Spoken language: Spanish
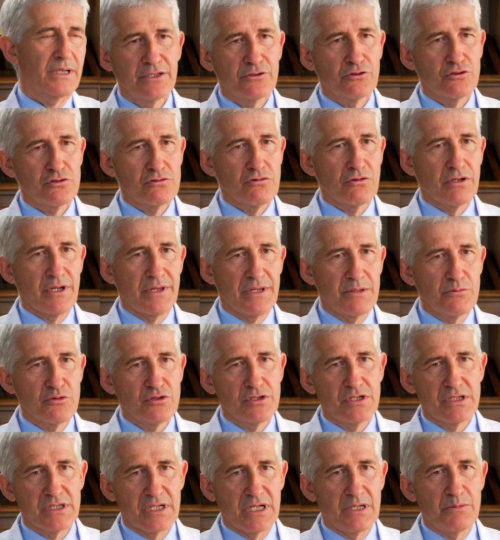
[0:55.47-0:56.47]
Entonces lo que
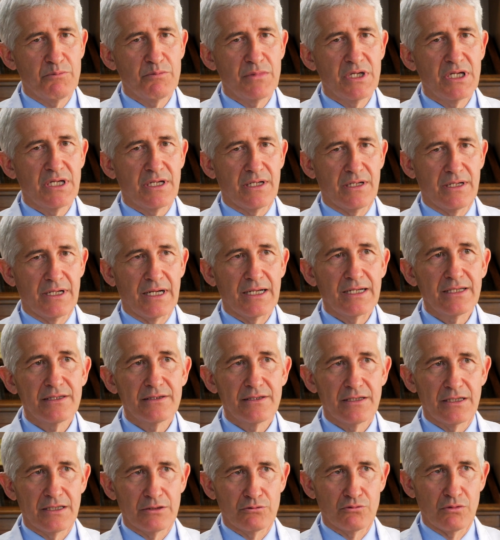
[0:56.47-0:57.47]
hacemos es cambiar la
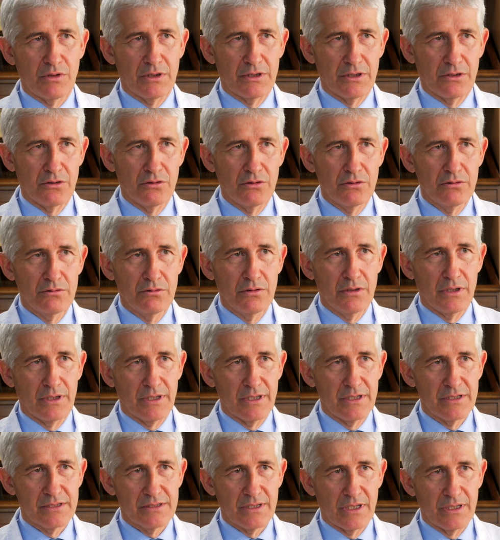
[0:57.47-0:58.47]
lente natural del ojo, el
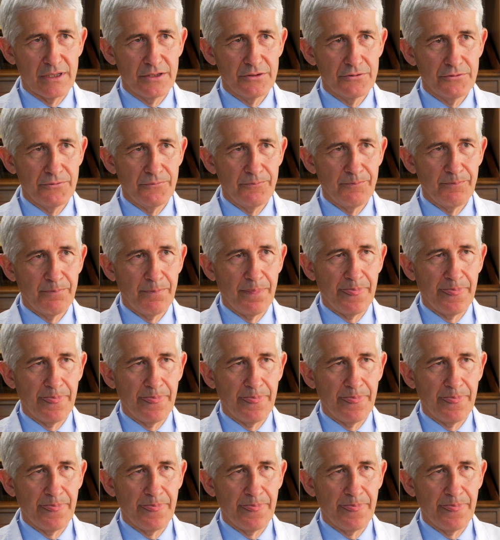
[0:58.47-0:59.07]
cristalino,